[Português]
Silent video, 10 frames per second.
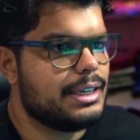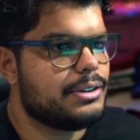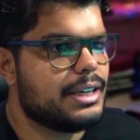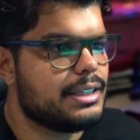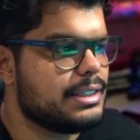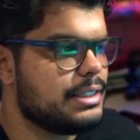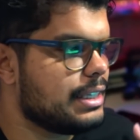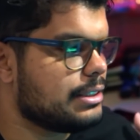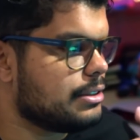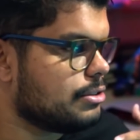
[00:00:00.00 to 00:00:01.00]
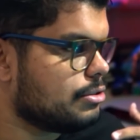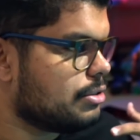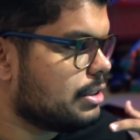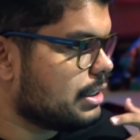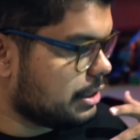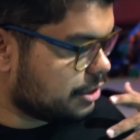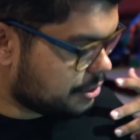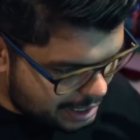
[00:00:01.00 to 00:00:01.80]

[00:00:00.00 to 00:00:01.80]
eu quero que vocês anotem o seguinte: